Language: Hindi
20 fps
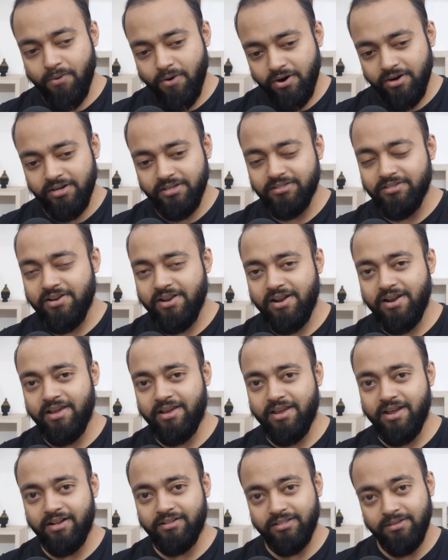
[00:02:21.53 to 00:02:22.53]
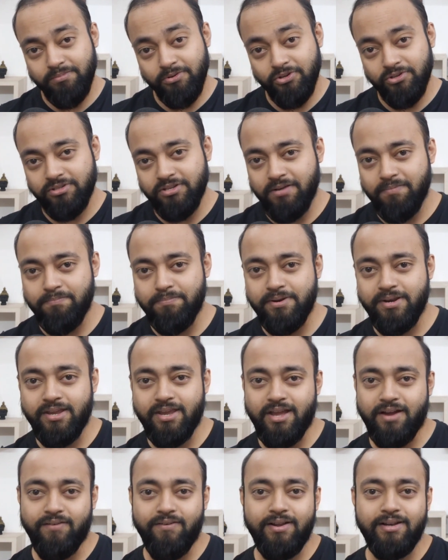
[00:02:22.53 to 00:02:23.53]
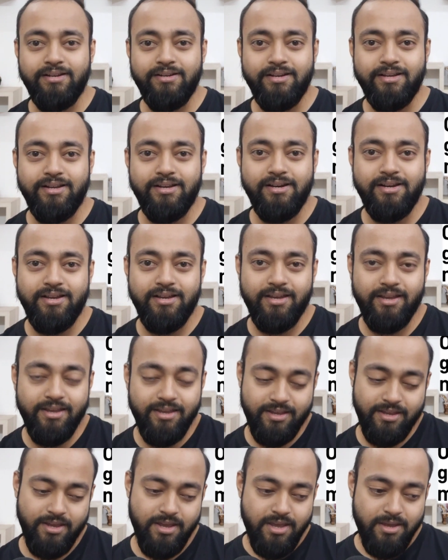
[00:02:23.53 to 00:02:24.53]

बॉन्ड इसलिए लेके आते बिकॉज कंपनी के हवाले निकल गए हैं